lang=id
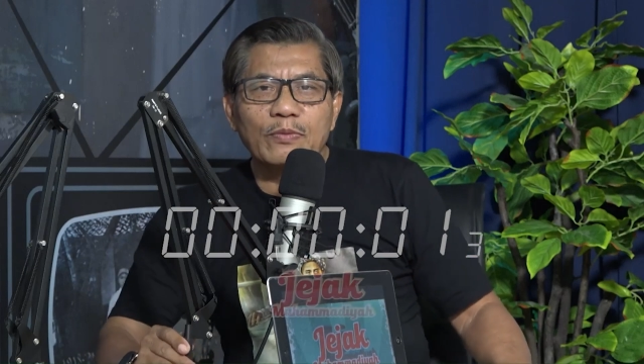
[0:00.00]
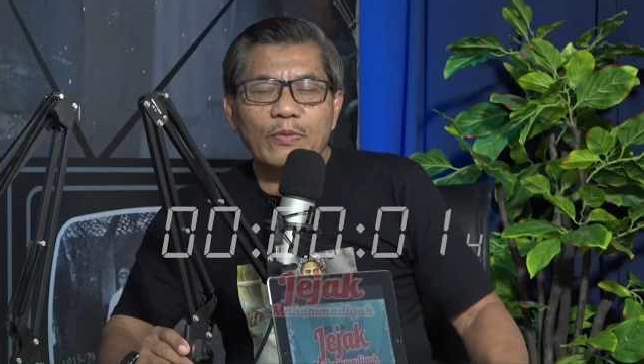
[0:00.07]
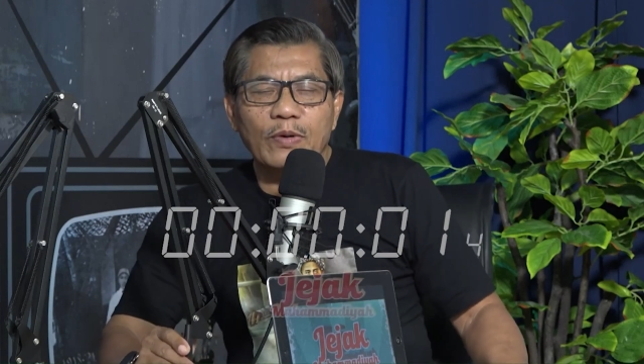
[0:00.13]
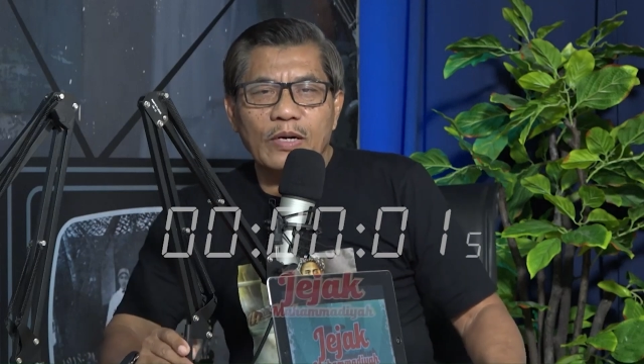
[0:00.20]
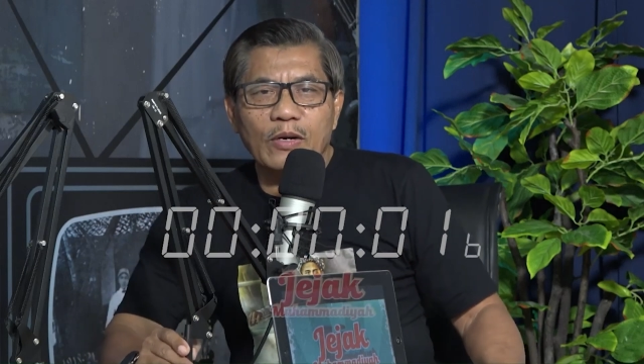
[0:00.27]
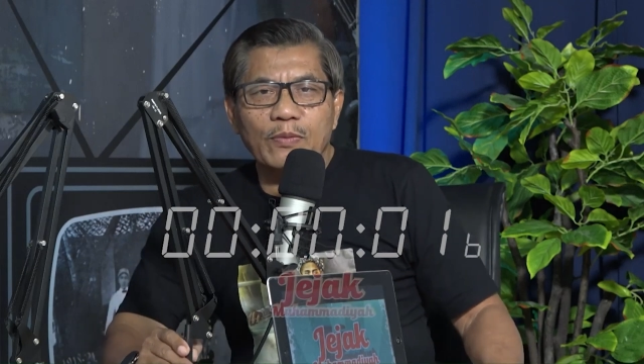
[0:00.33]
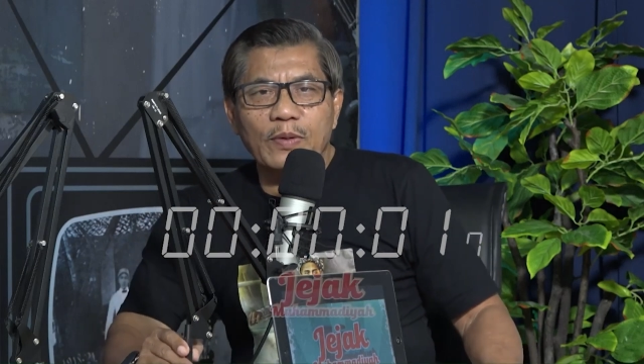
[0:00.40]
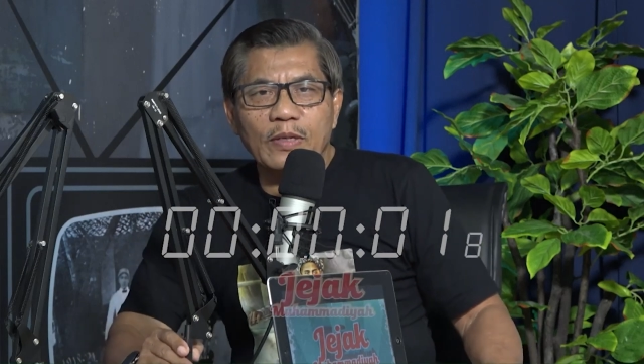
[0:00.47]

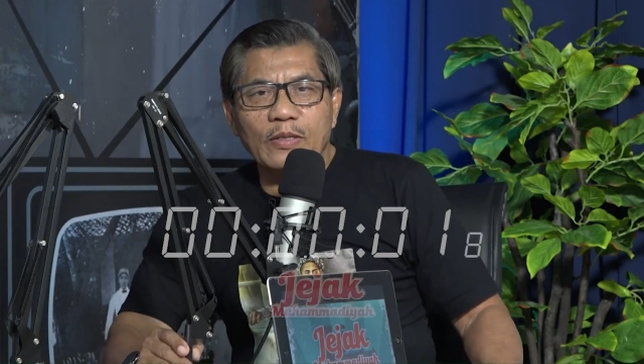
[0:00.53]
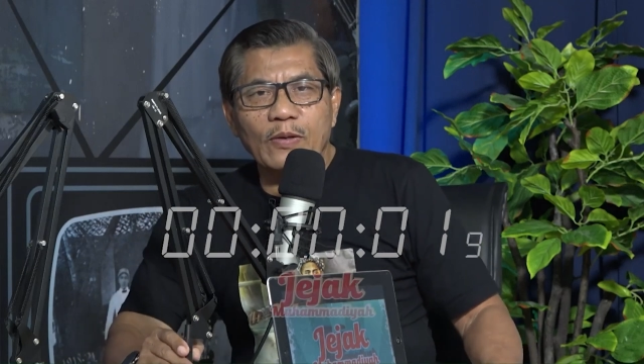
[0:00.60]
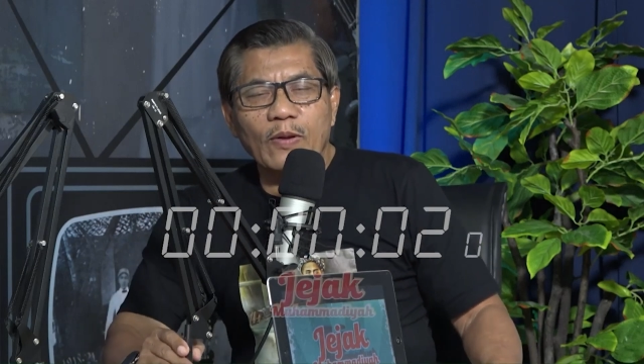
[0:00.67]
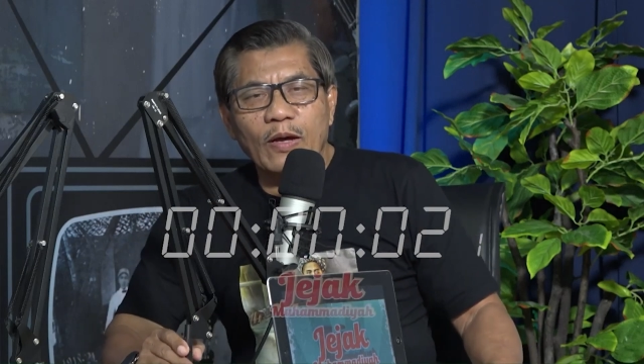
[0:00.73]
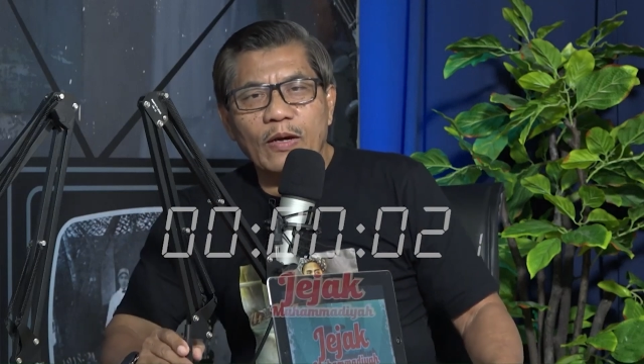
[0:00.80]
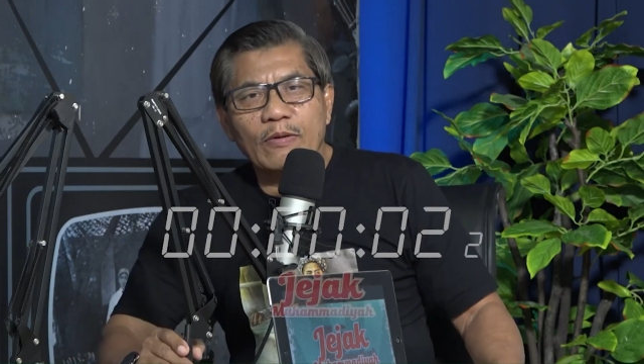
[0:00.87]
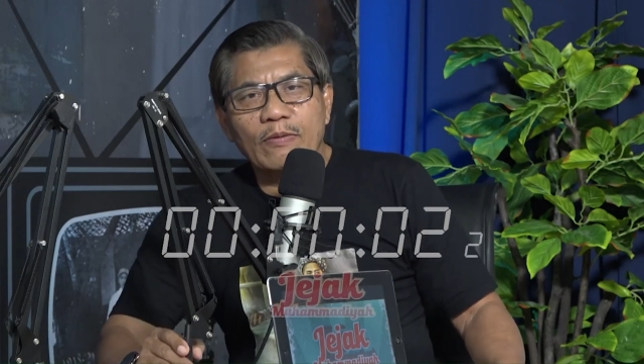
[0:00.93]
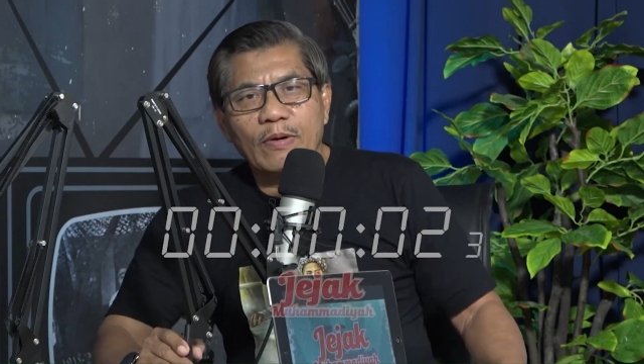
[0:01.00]

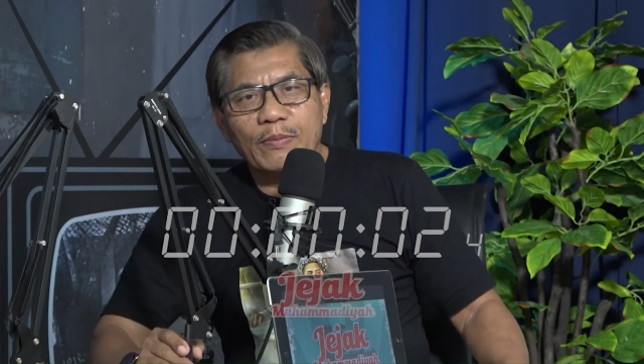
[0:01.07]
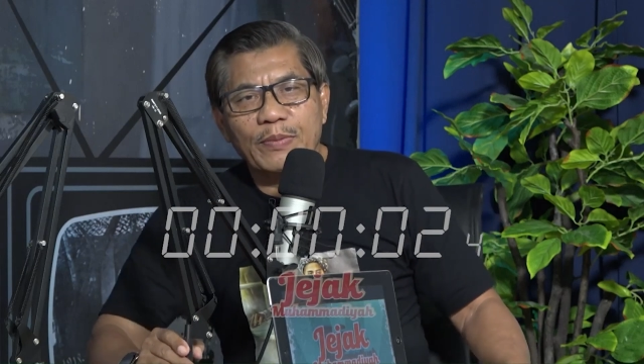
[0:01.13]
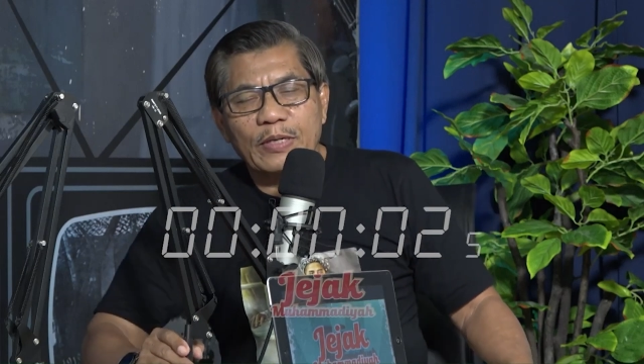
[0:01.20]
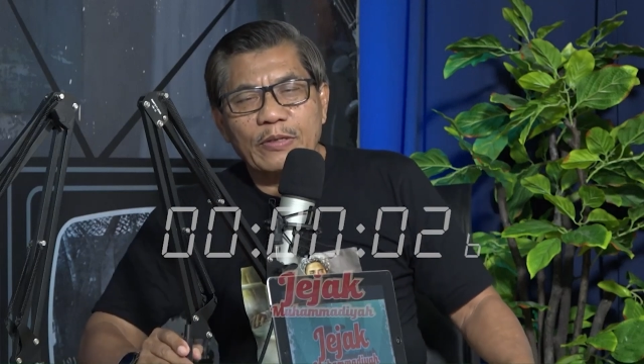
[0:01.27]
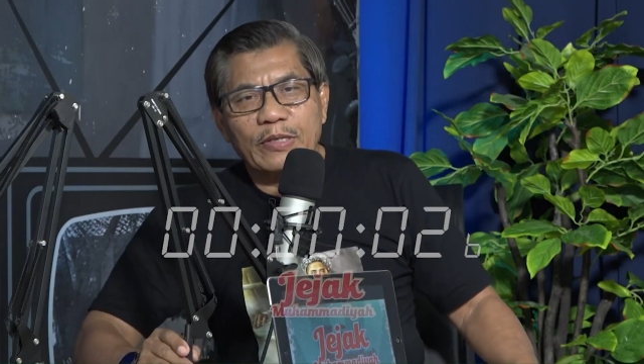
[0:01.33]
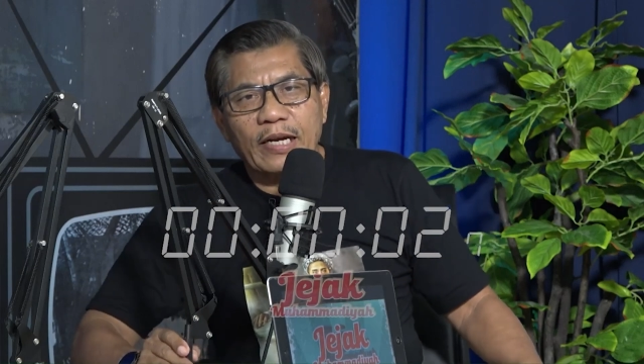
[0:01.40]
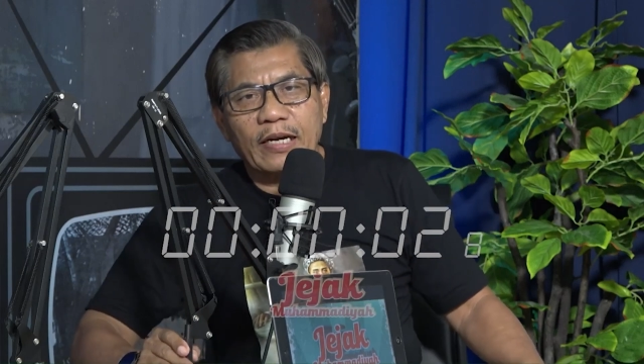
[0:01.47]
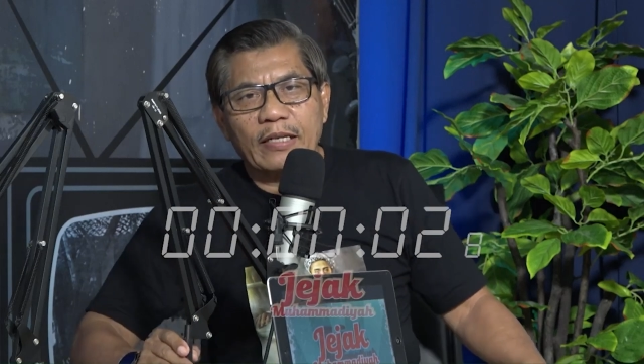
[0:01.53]
warahmatullahi
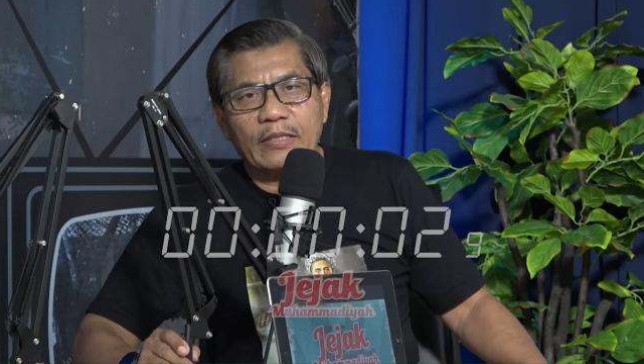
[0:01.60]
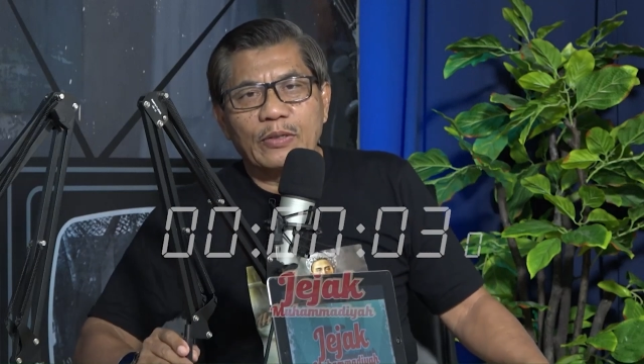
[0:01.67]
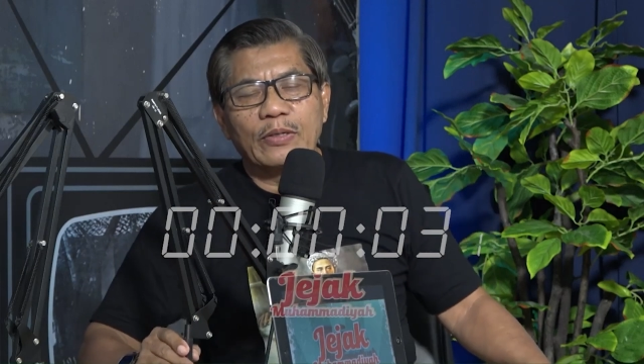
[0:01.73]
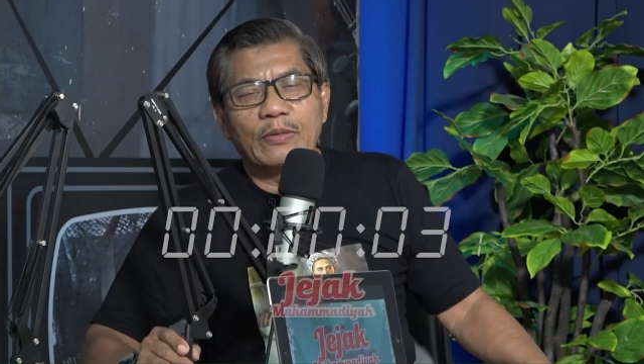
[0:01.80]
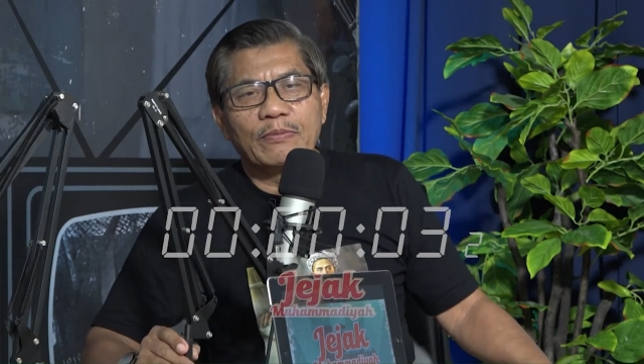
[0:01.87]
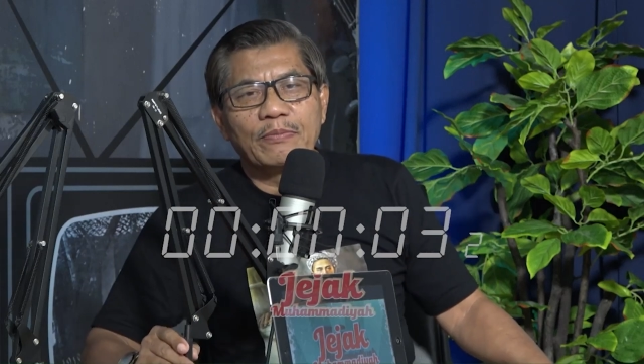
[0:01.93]
wabarakatuh.